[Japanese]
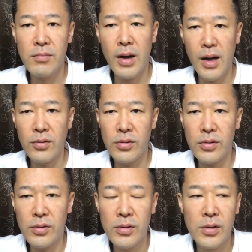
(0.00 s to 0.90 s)

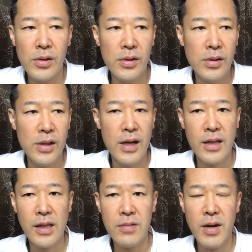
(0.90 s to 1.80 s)
当
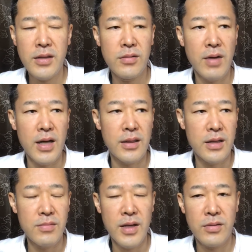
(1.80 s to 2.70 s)
たり前って言えば当た
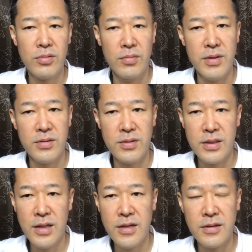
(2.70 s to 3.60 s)
り前っていうか、別
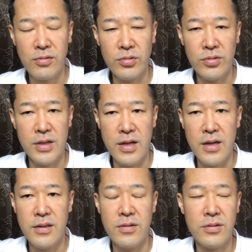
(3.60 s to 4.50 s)
に大したことじゃな
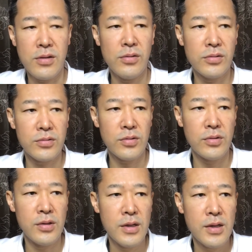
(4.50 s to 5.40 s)
いんですけど、
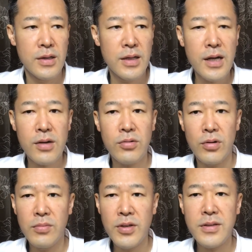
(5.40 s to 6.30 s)
なんかこ
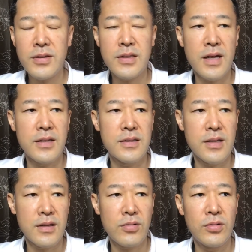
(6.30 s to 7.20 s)
う思いついたりし
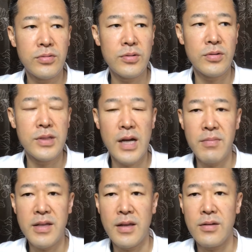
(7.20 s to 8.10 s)
て、こうふとひら
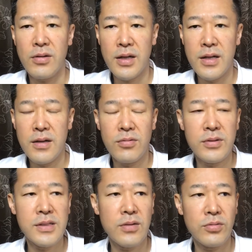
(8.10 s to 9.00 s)
めいたりとかね、こ
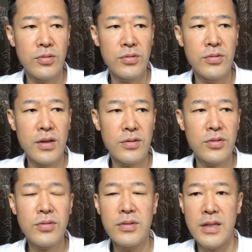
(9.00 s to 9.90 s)
うしたことっていうのは
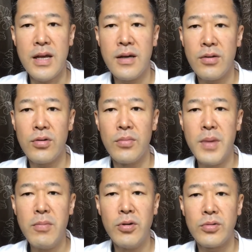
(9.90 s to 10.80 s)
すぐにね、こう
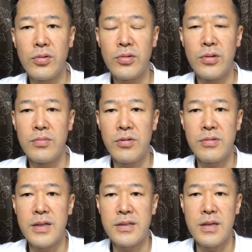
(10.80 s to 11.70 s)
メモを取るように
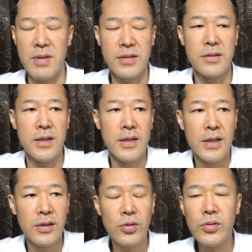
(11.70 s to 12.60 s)
僕はしてます。
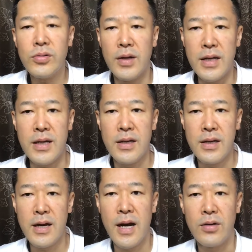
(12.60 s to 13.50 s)
というのはね、
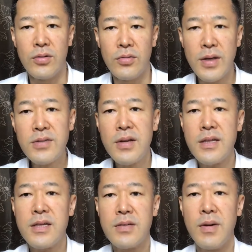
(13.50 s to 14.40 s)
忘
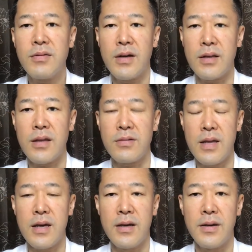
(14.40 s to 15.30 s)
れてしまうからです
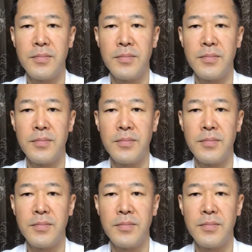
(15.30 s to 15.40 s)
ね。